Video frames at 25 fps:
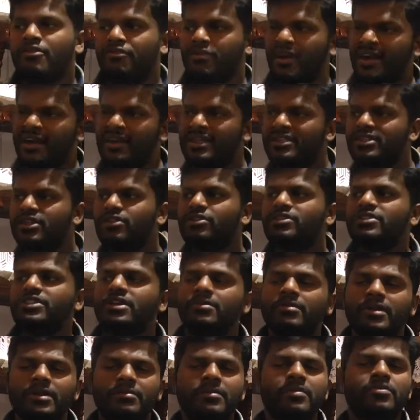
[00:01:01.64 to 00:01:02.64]
ఫర్నిచర్
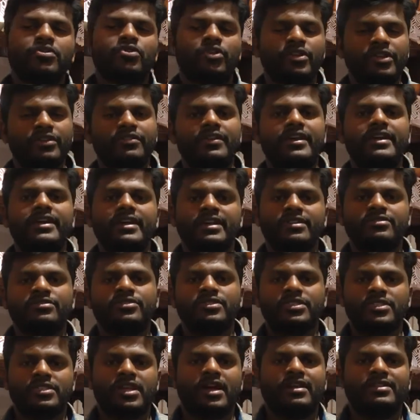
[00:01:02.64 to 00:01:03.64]
వచ్చామంటే మేము ట్వంటీ ఫైవ్ ఇయర్స్
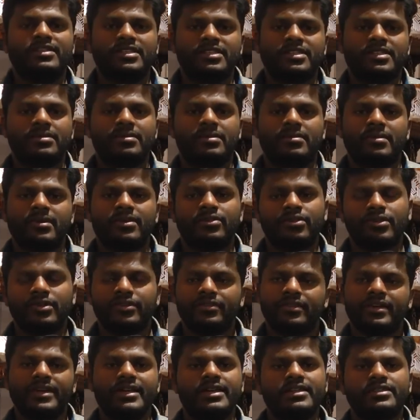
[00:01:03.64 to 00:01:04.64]
నుంచి స్టార్ట్ చేసామన్నమాట ట్వంటీ
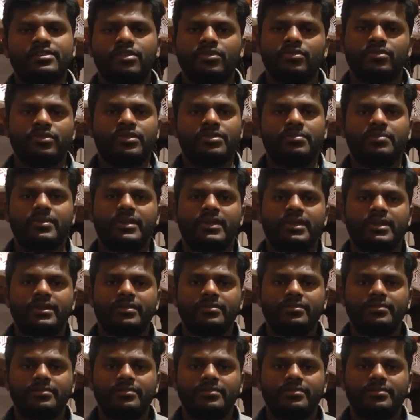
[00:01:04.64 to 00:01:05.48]
ఫైవ్ ఇయర్స్ అవుతుంది ఇప్పటికే